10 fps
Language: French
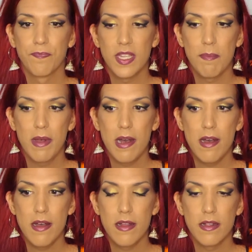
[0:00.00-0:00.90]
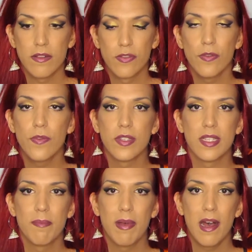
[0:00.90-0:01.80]
c'est pas, je trouve que
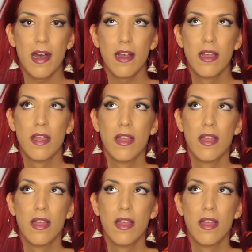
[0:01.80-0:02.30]
c'est pas,